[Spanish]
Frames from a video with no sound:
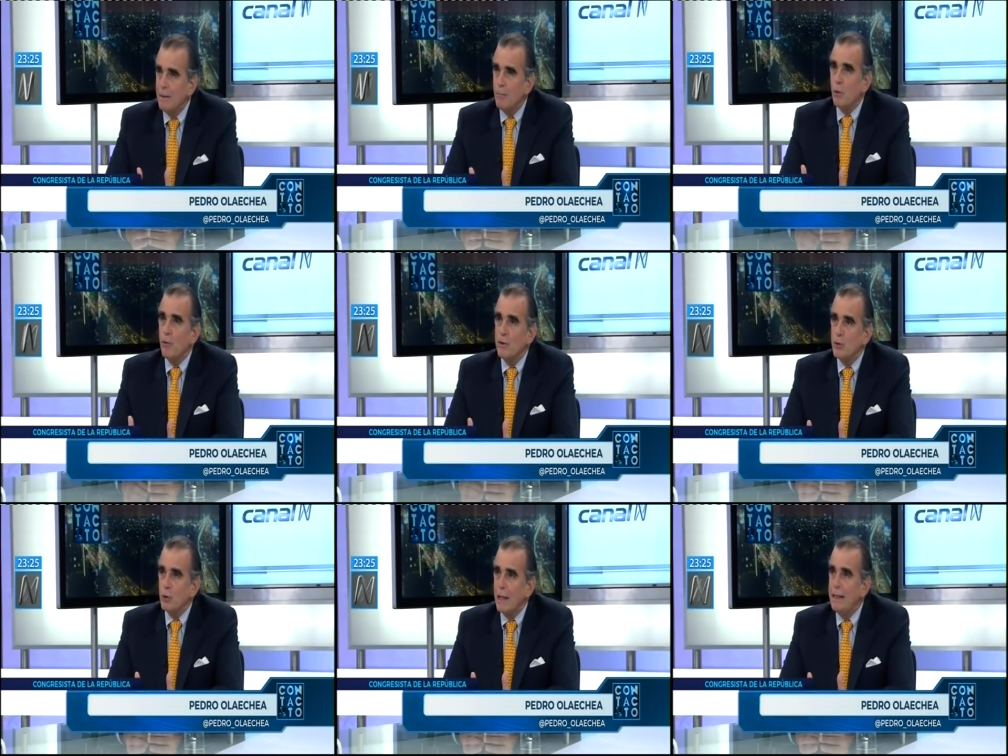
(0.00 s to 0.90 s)

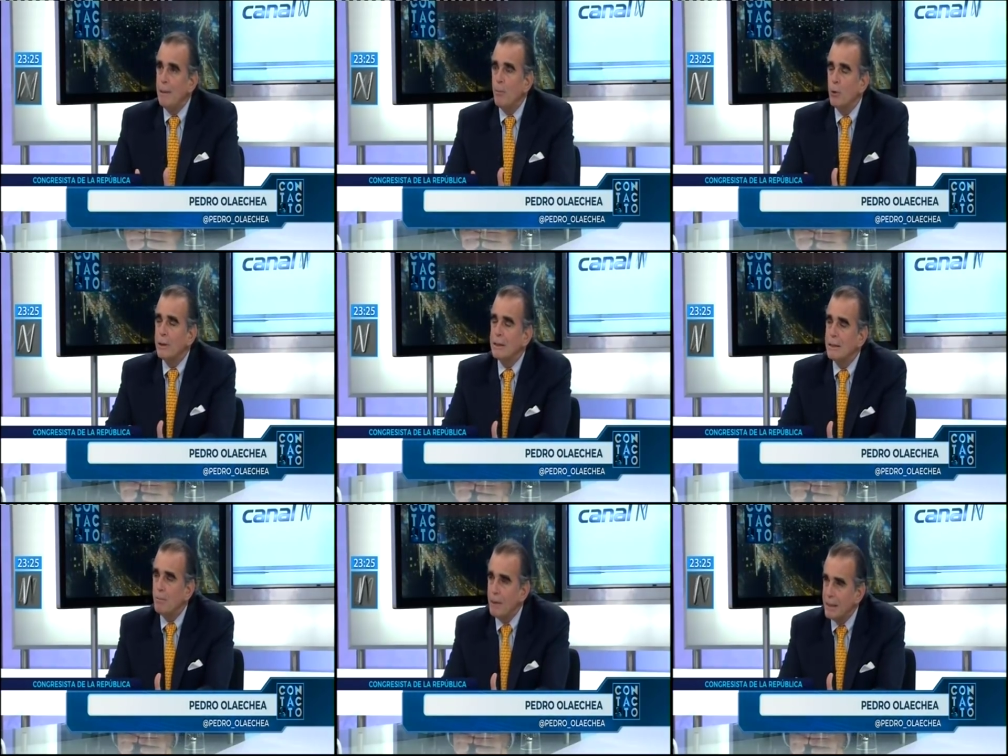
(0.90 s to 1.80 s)
profesional de poder
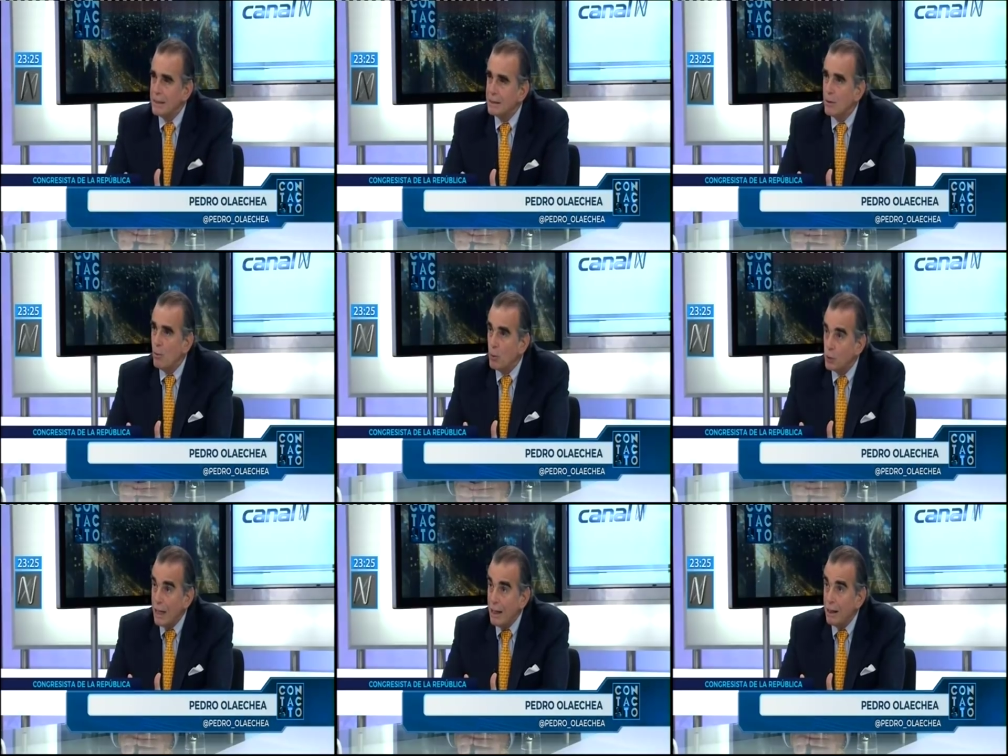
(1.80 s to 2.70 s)
desempeñarse como
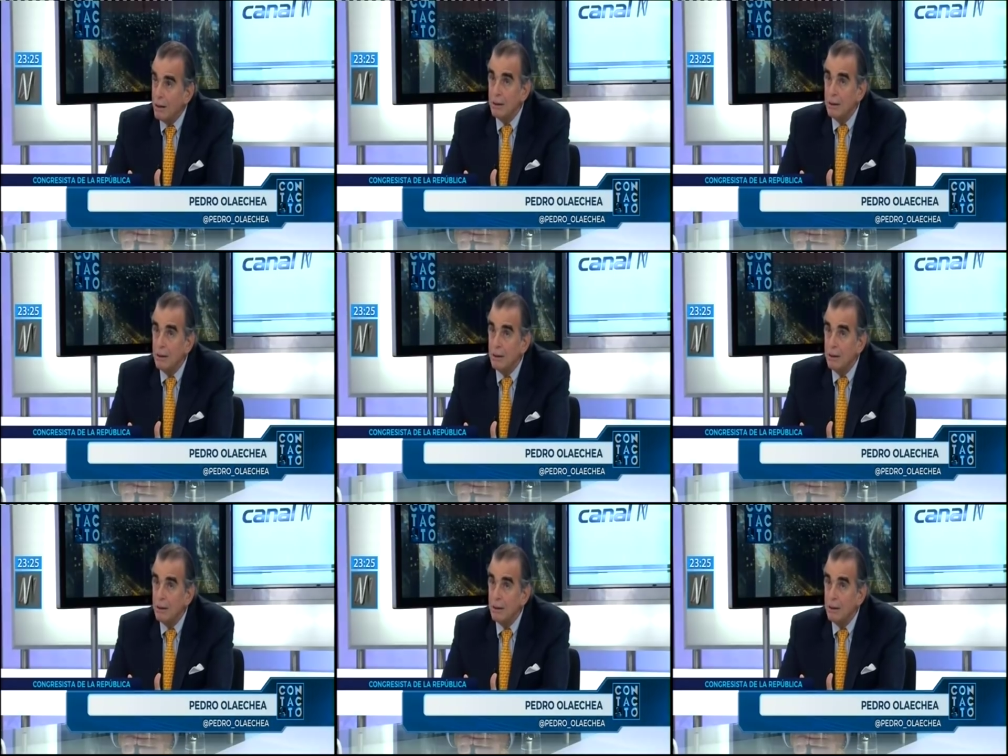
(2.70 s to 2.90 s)
tal.